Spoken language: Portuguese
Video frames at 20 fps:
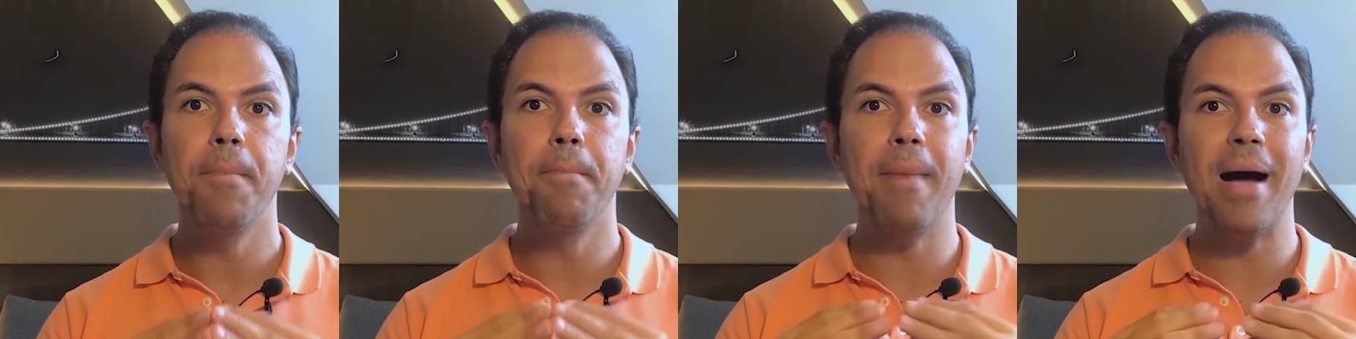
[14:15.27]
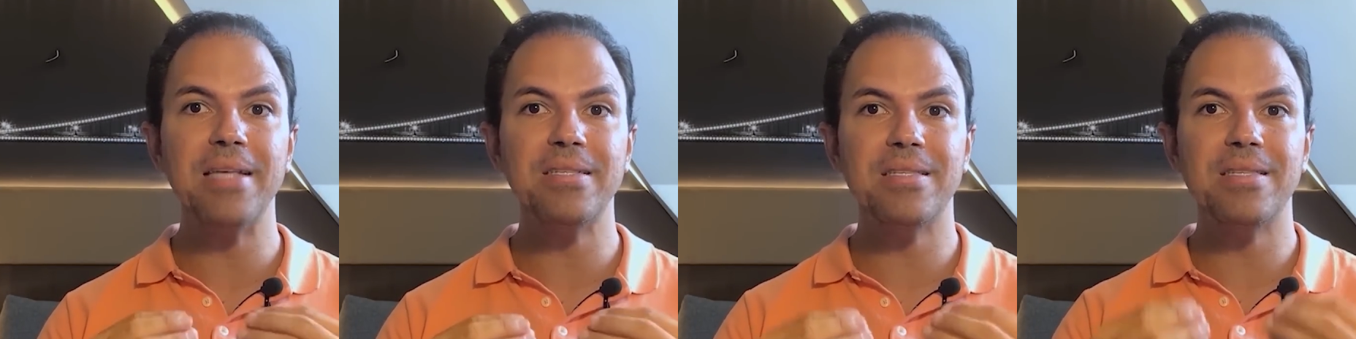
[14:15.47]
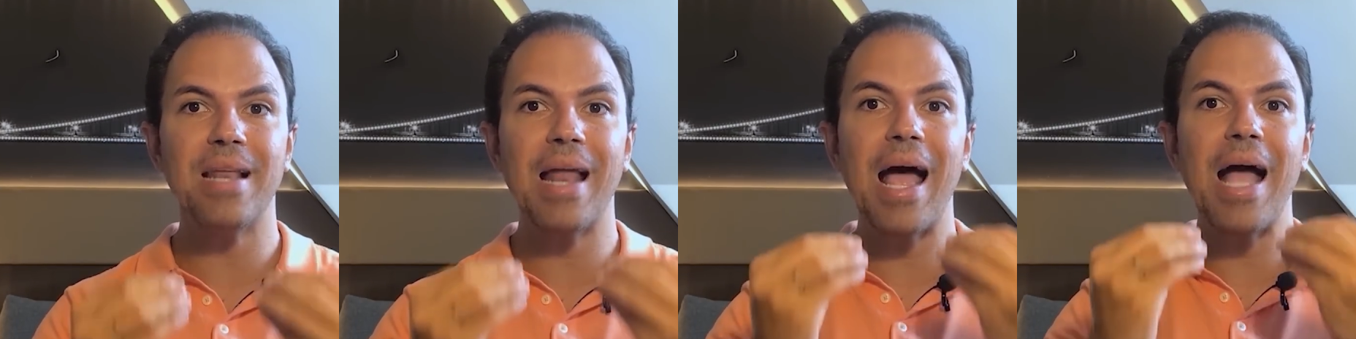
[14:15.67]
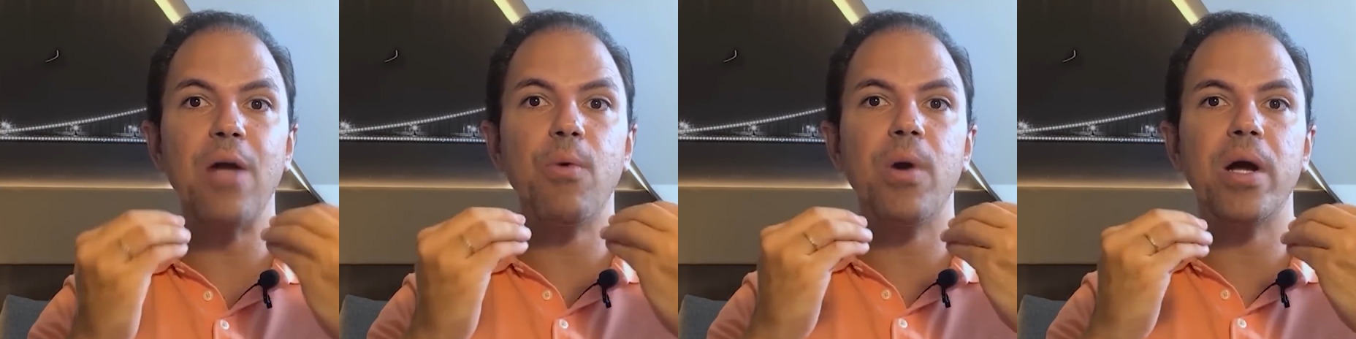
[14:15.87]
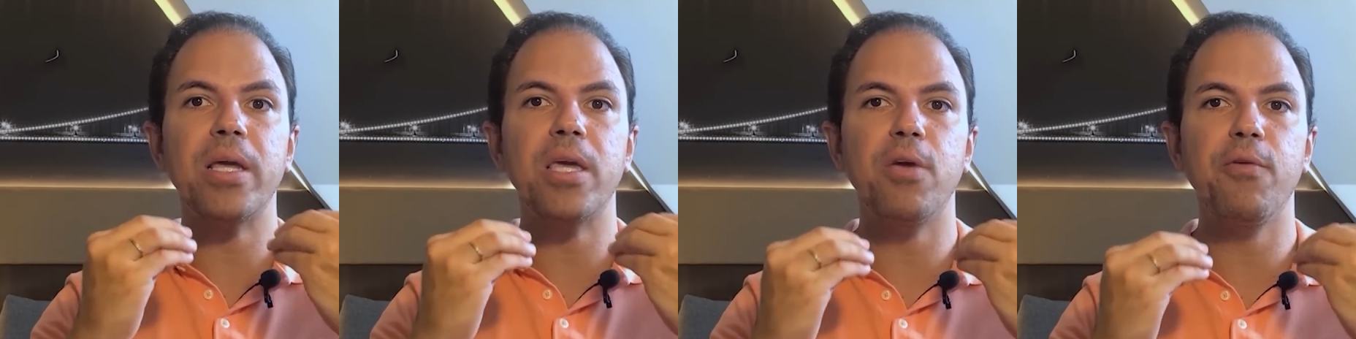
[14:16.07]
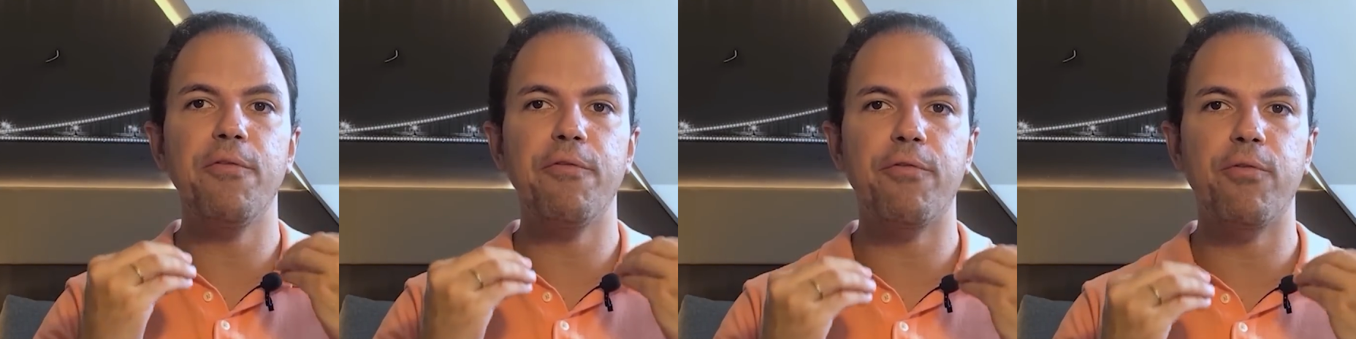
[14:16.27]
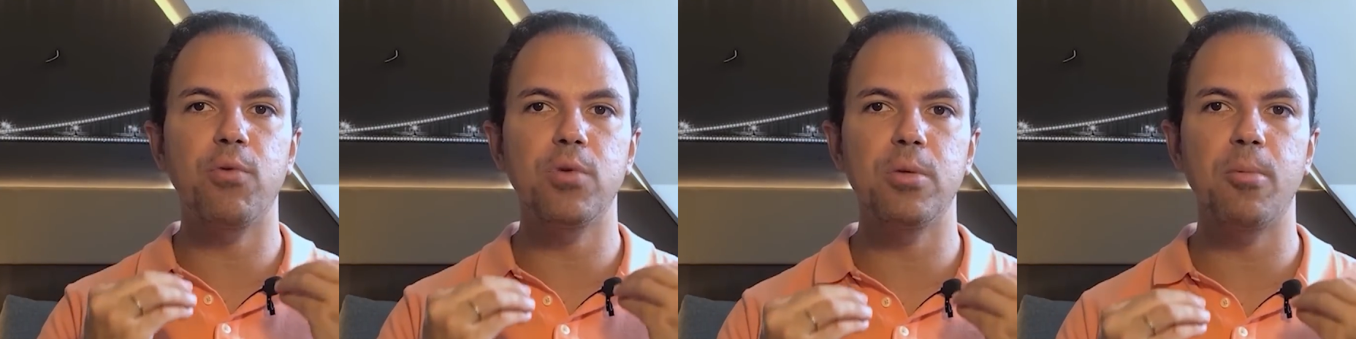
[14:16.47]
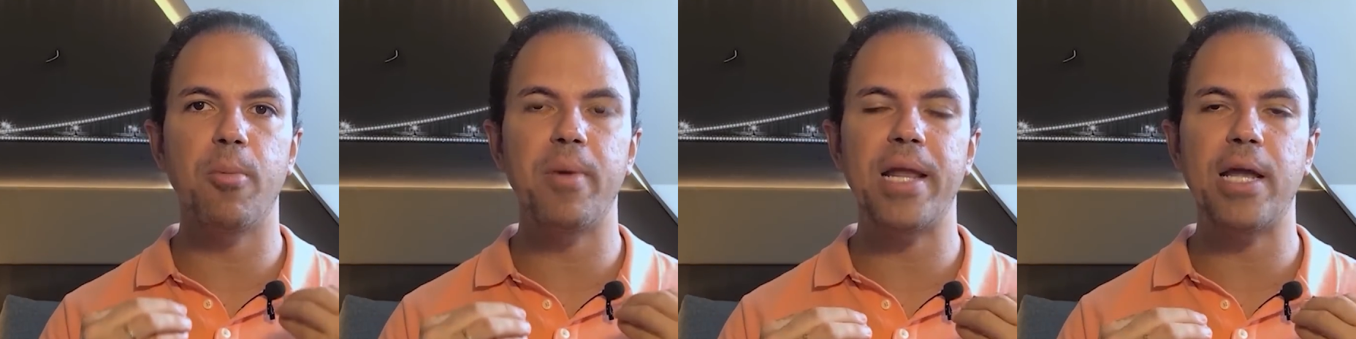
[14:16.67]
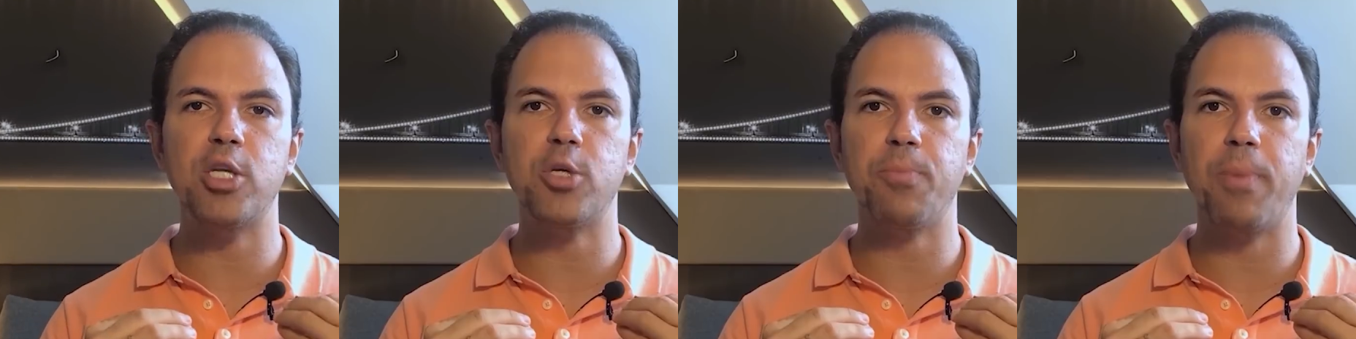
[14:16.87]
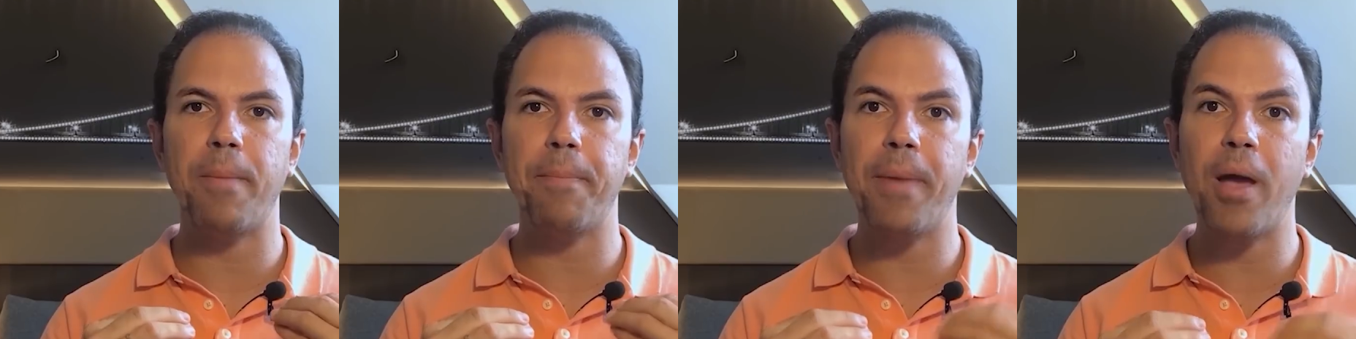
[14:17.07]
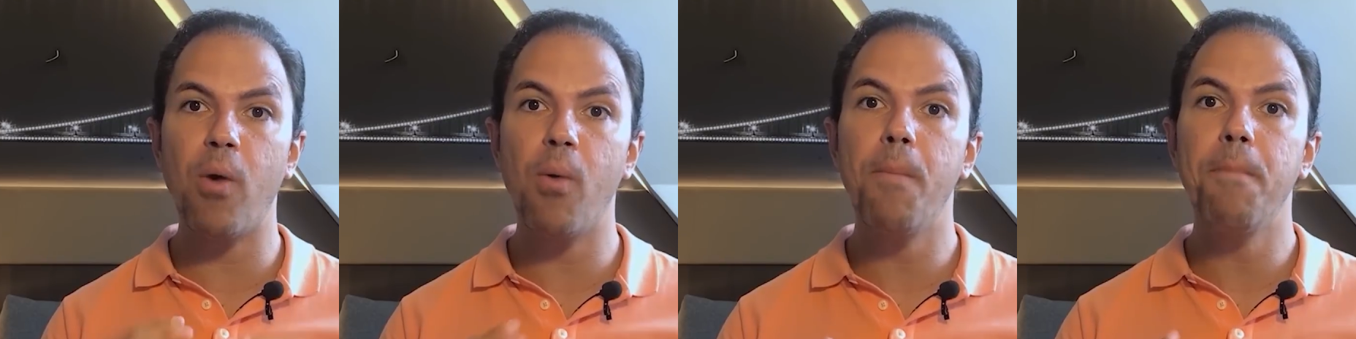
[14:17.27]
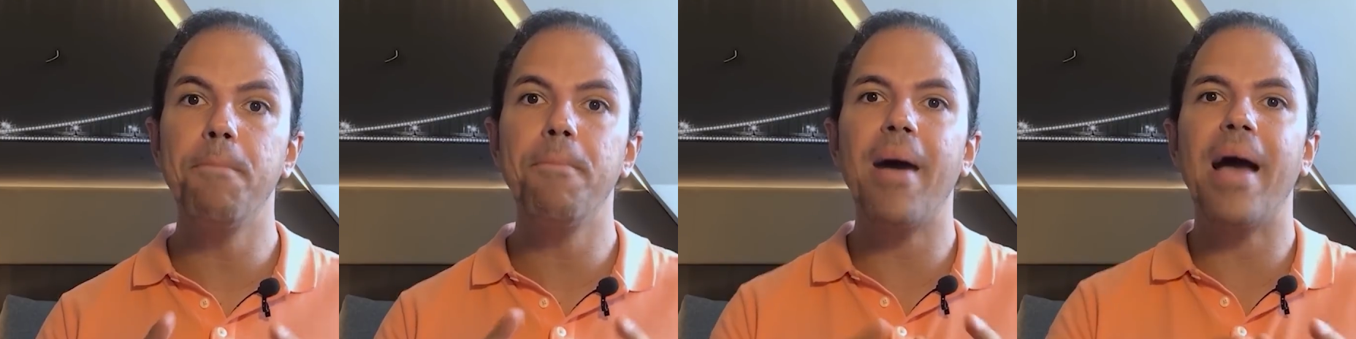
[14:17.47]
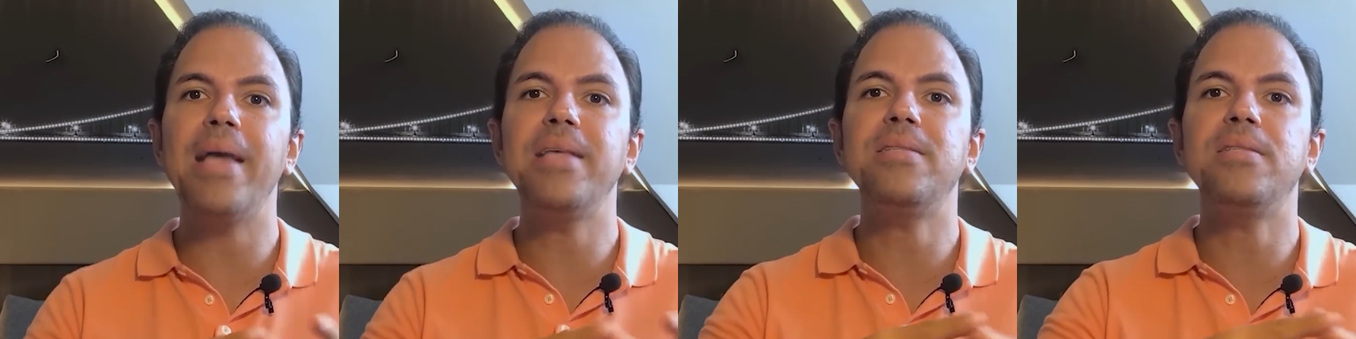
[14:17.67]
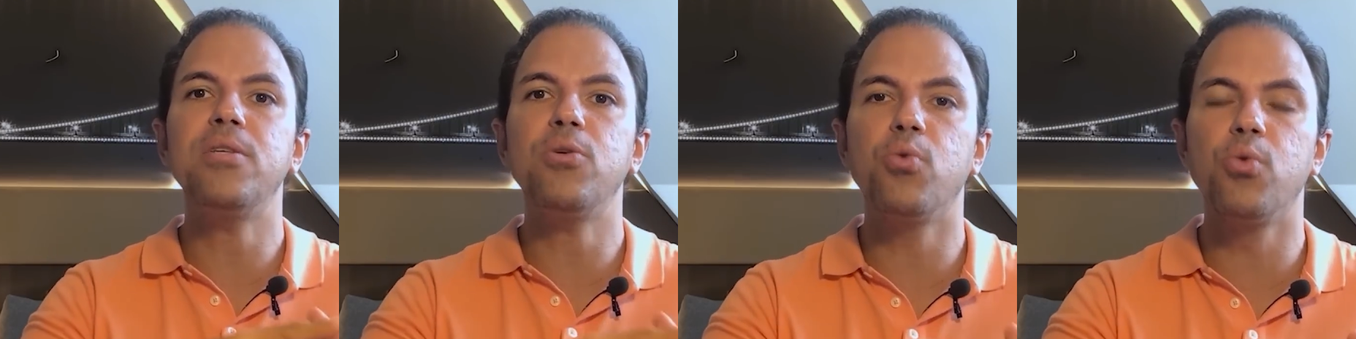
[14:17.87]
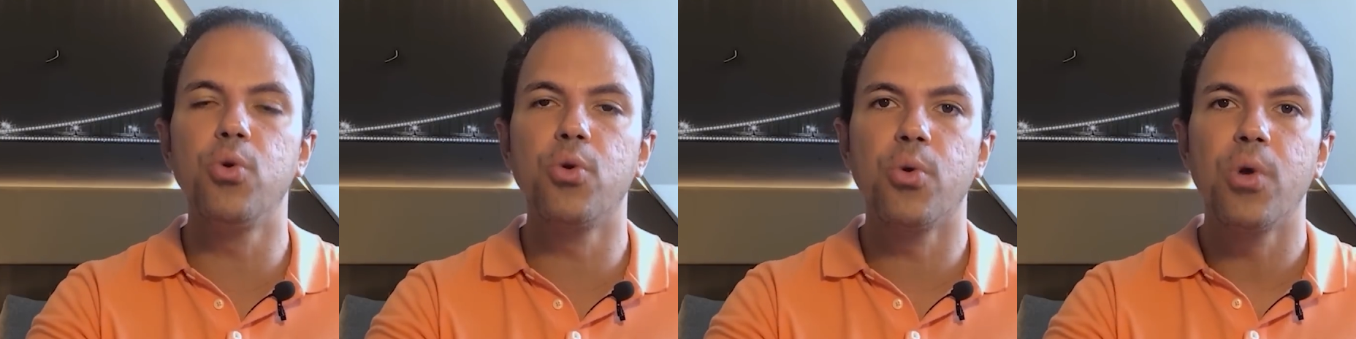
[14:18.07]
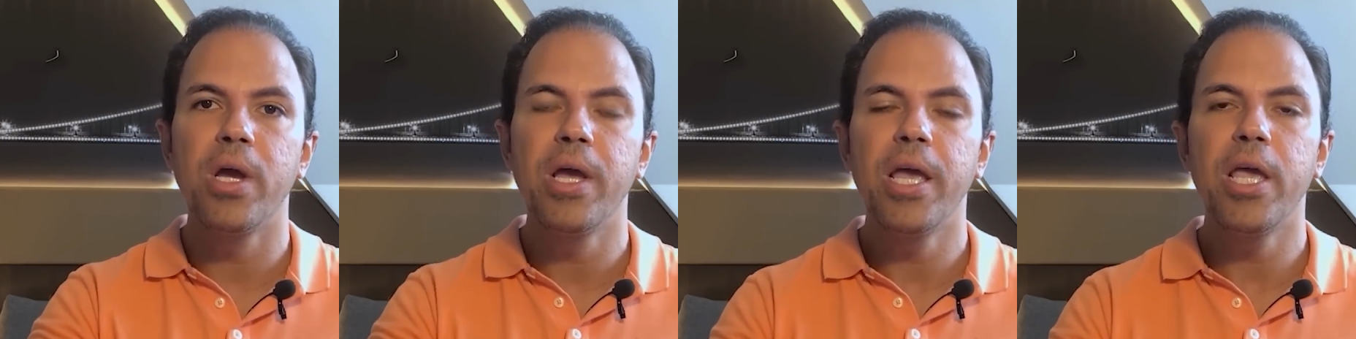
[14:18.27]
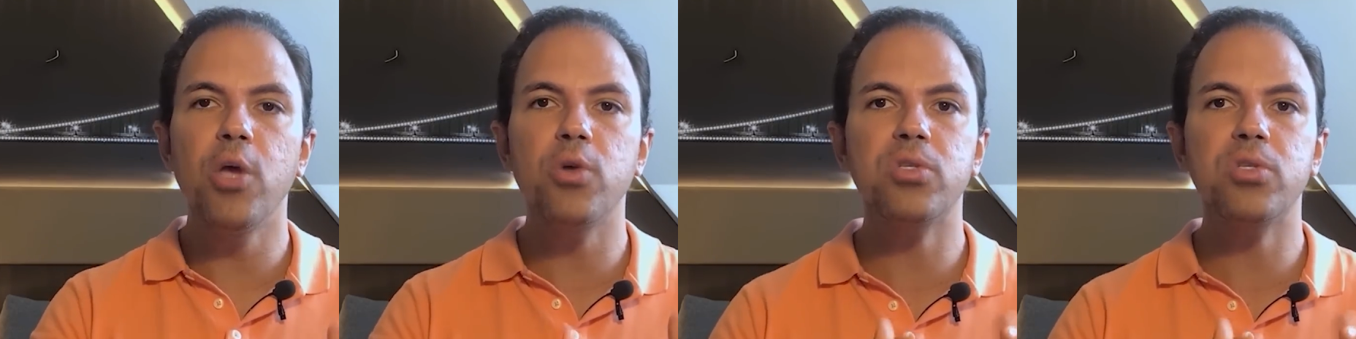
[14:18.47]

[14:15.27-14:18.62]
mas trago aqui um fundo imobiliário de papel papel mais seguro.